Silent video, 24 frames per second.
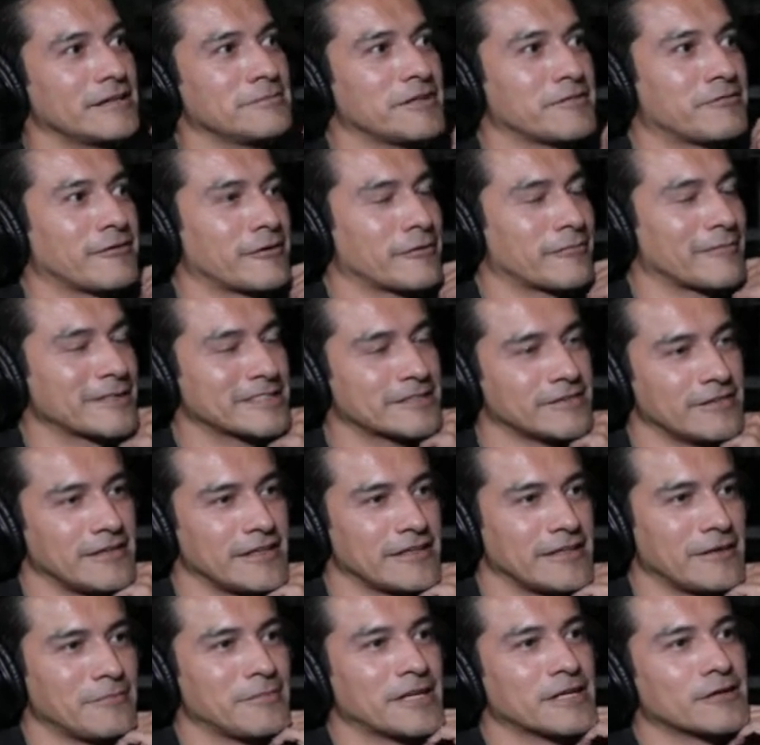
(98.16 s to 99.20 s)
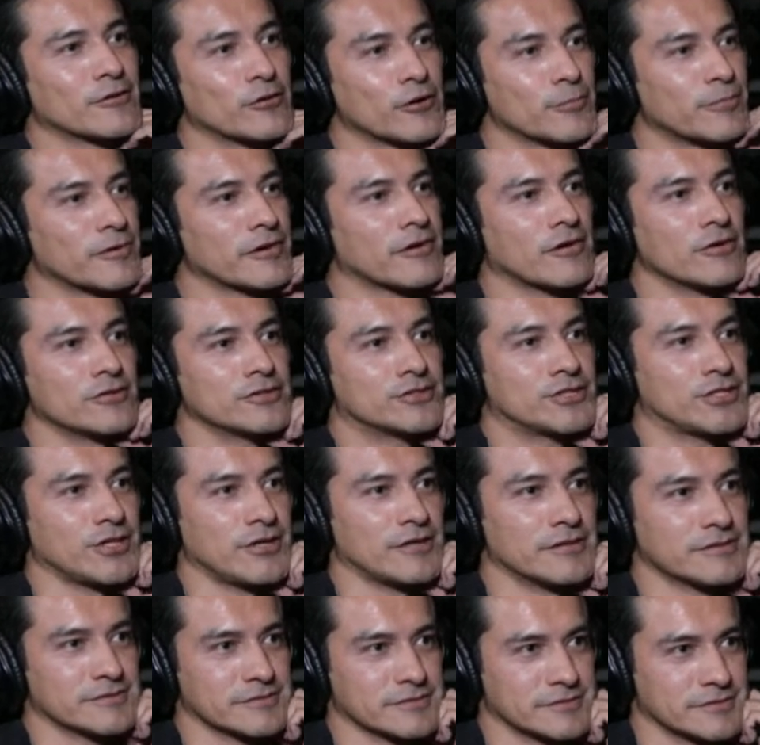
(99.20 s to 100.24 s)
mi formación le llaman grupo
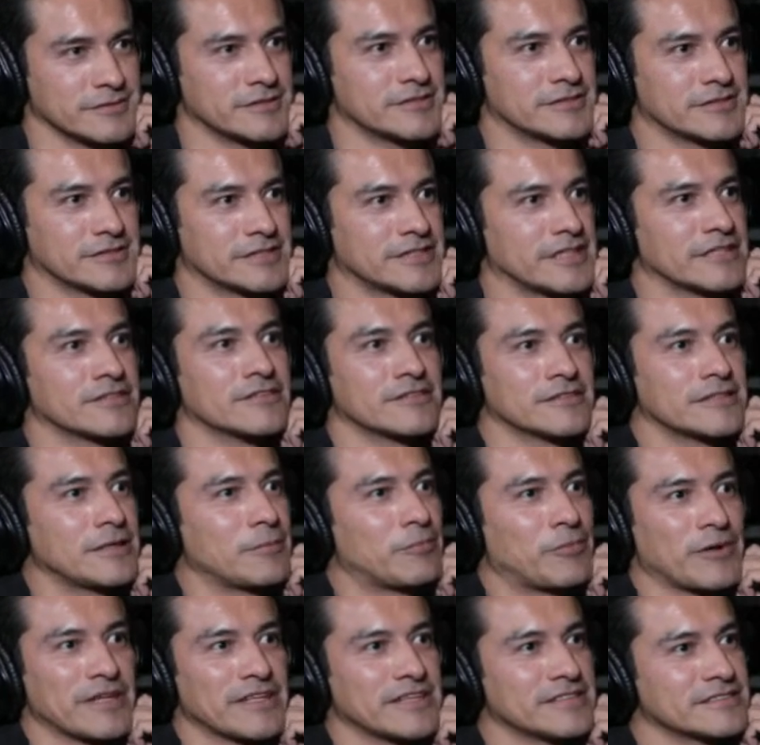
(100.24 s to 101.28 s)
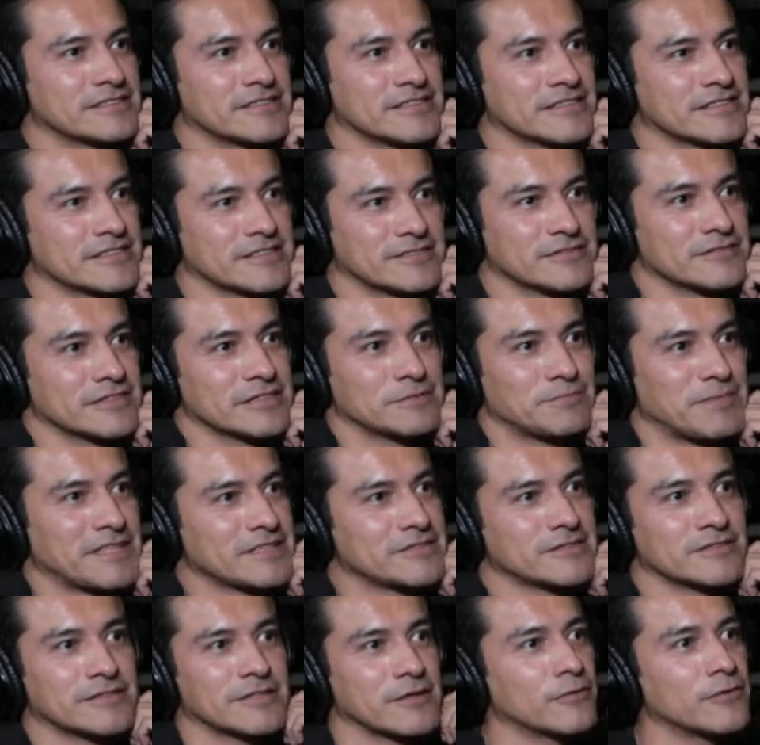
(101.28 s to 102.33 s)
colchón, ¿no? O sea, donde puedes, eh, es un
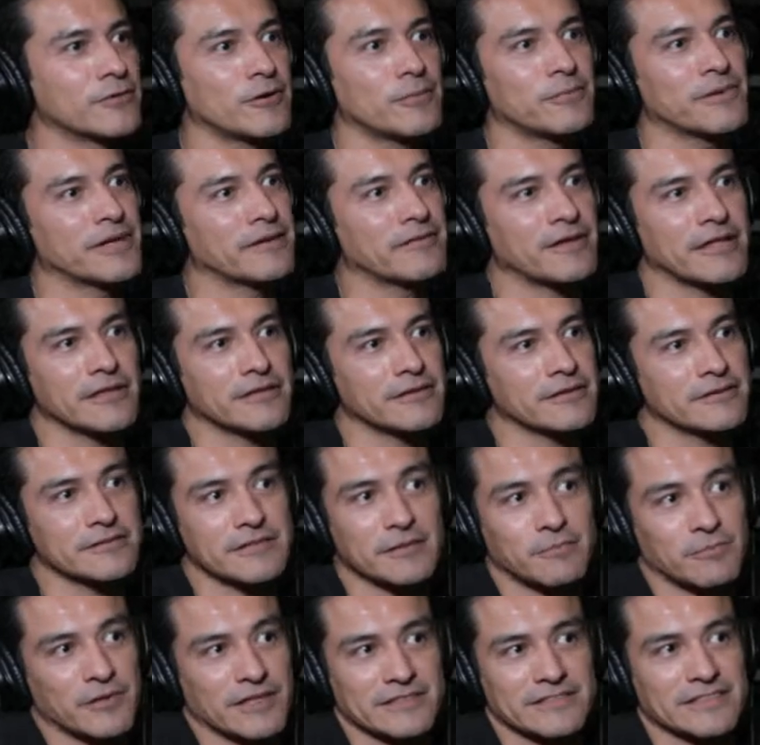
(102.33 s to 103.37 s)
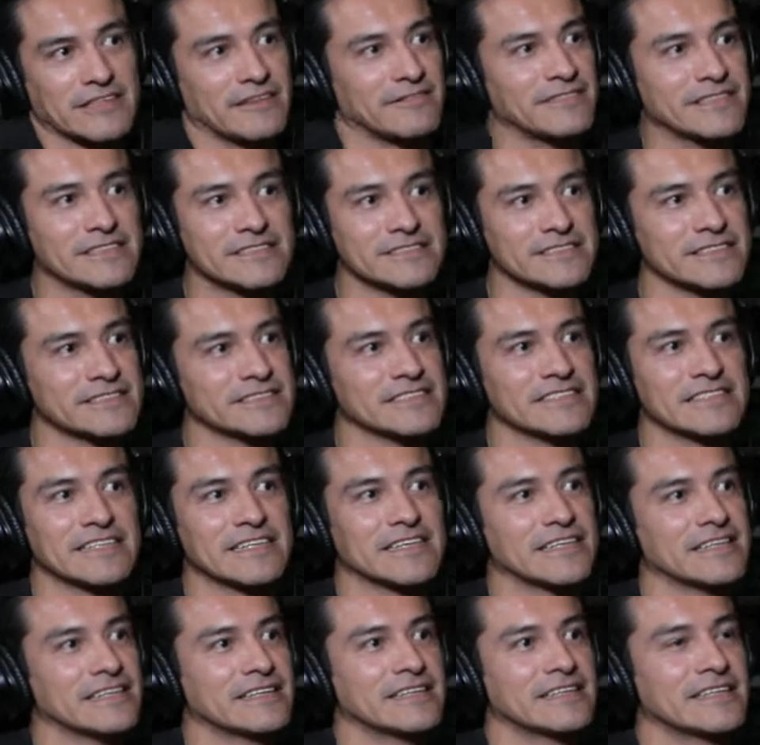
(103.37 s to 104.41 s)
espacio seguro, privado, donde puedes abrirte sin
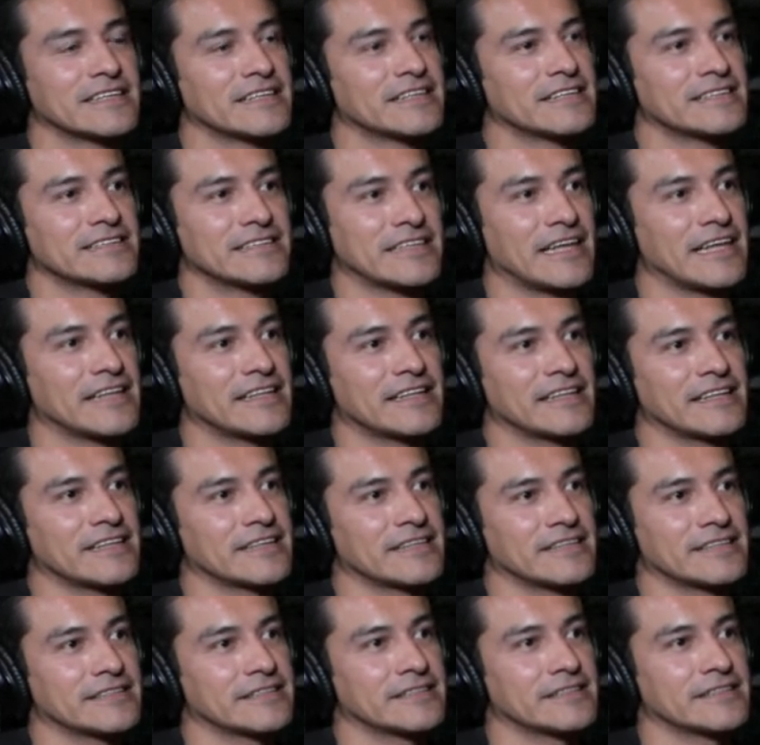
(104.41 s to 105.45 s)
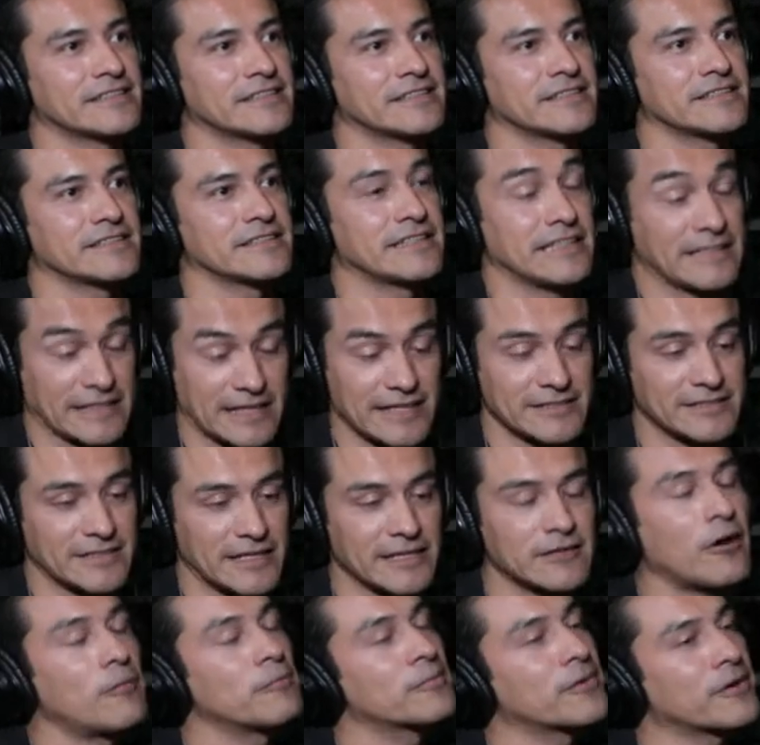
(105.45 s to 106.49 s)
que nadie, eh, que es
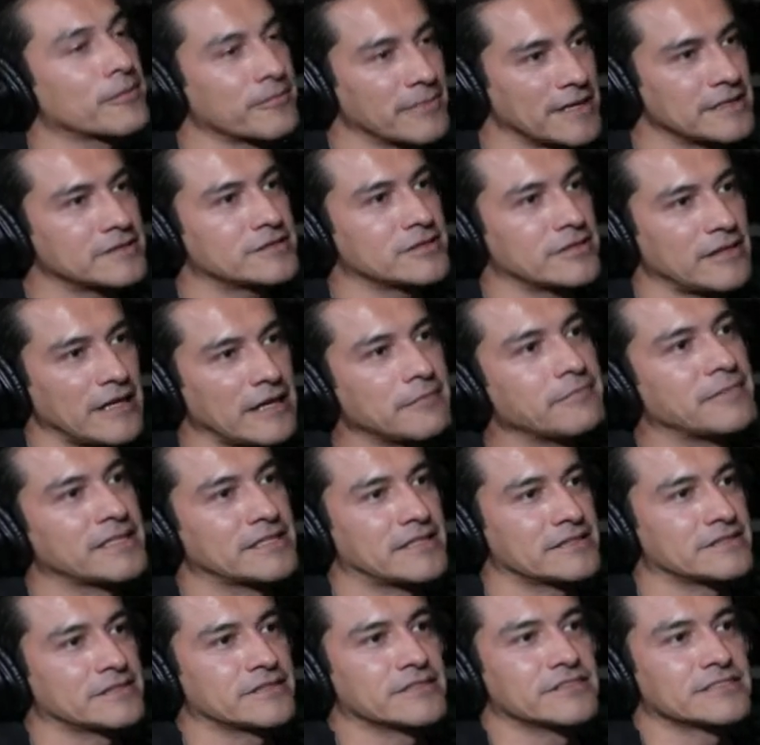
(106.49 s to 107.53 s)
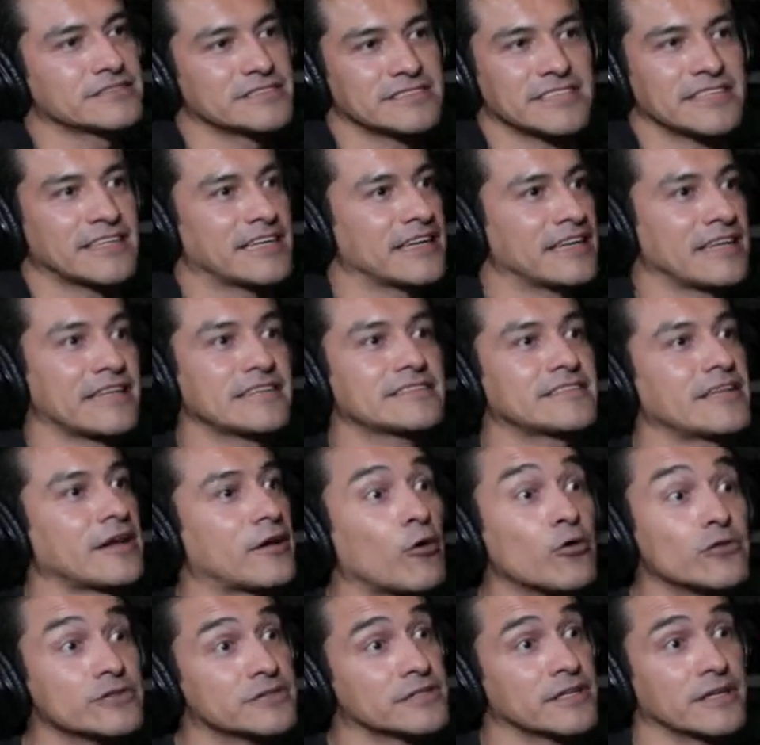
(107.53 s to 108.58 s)
el compromiso y la invitación sin que nadie te
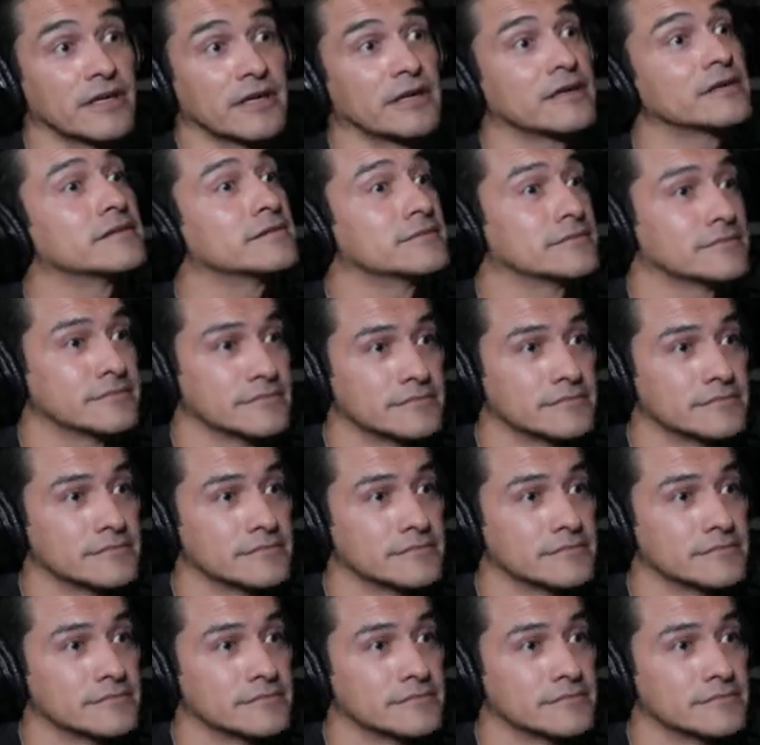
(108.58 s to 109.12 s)
juzgue.